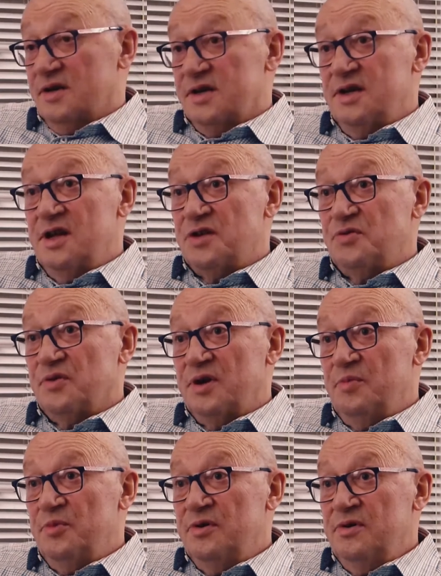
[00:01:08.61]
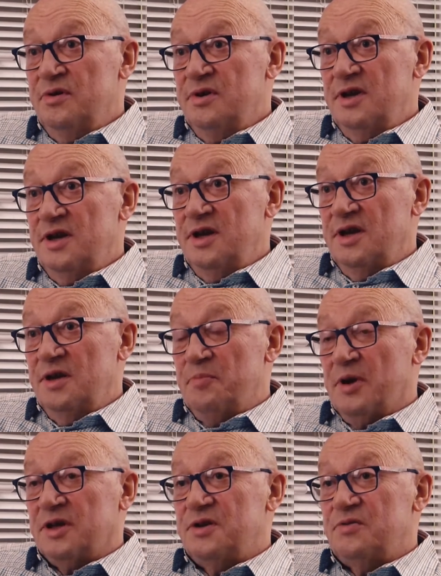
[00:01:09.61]
Assez naturellement et,
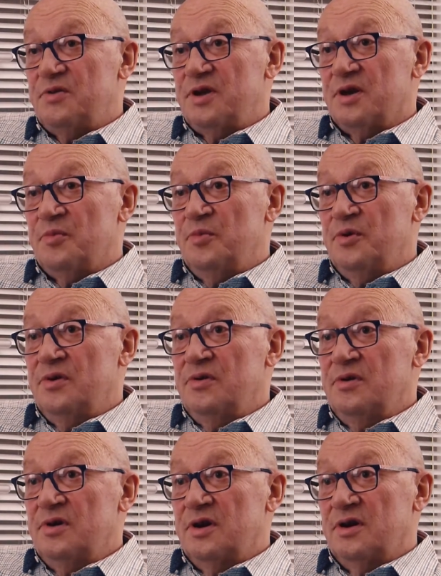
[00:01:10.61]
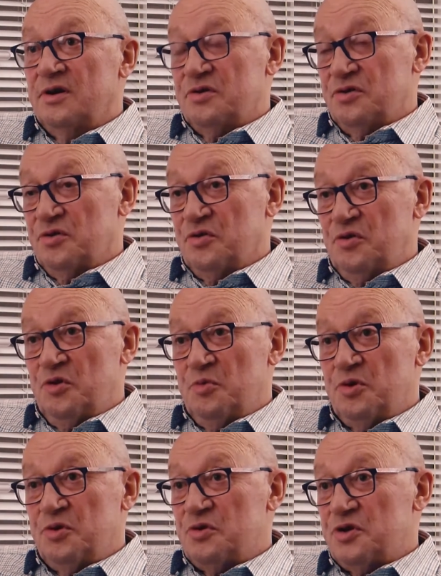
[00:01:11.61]
particulièrement euh, sur une
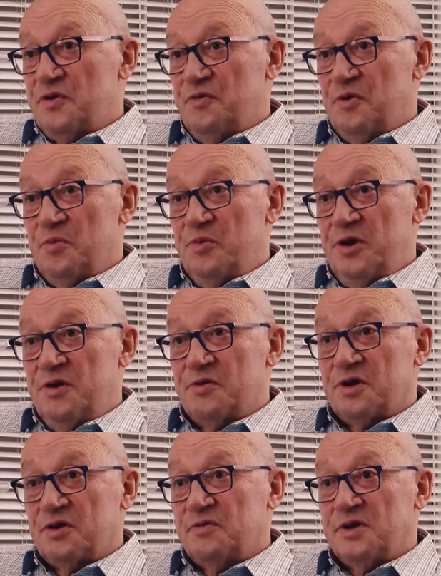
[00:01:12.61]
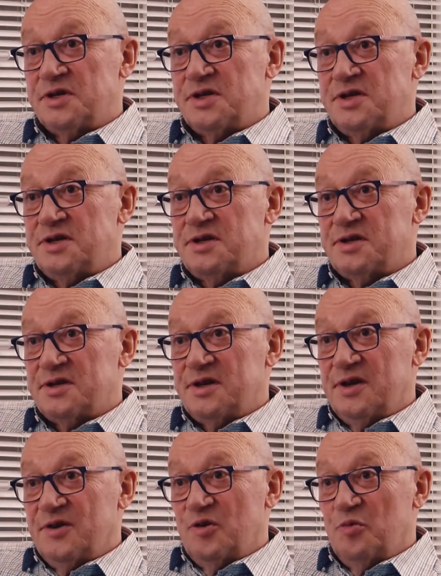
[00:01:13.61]
demande que j'ai formulée en 86
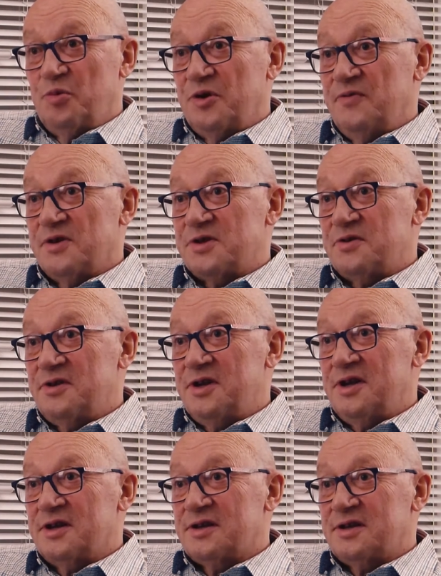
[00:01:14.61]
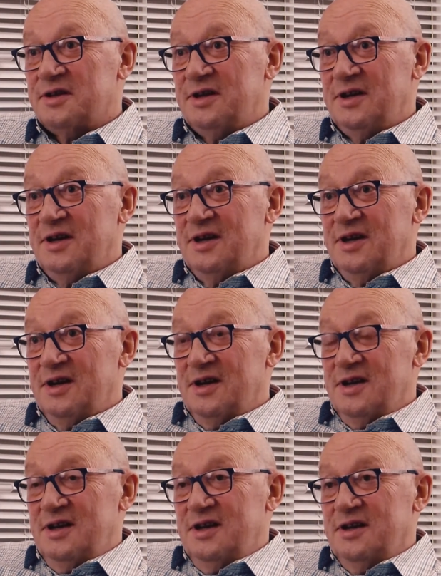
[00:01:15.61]
auprès de Vincent Lénart,
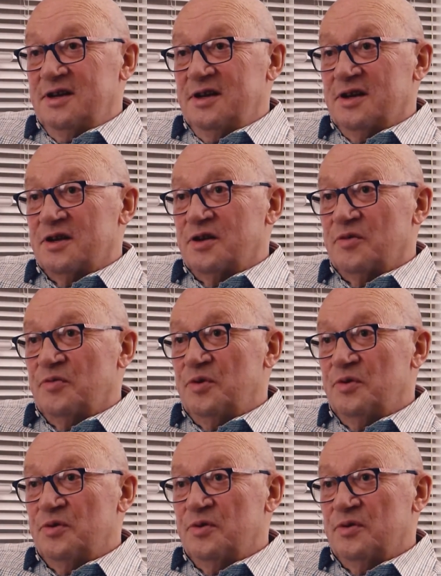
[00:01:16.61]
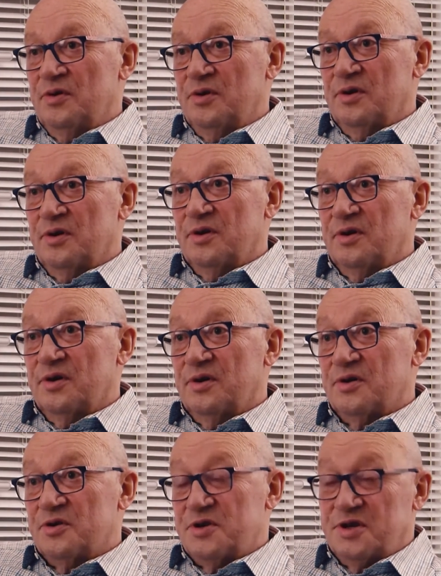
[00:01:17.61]
qui était intervenant
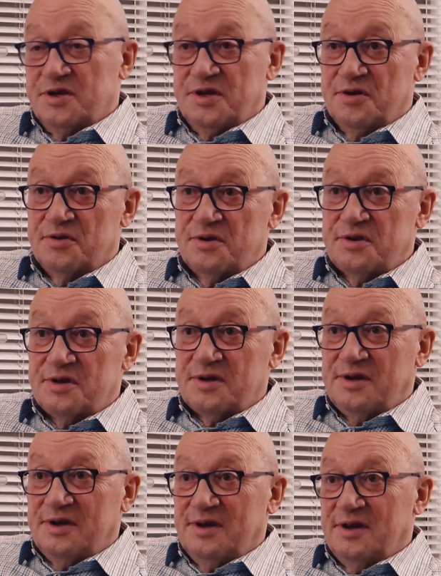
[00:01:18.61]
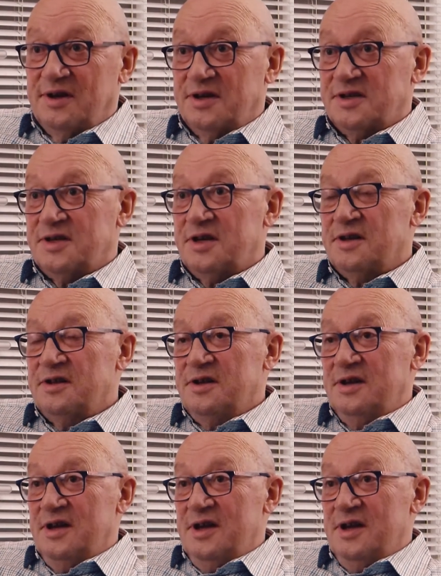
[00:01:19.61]
euh, chez Xerox, externe,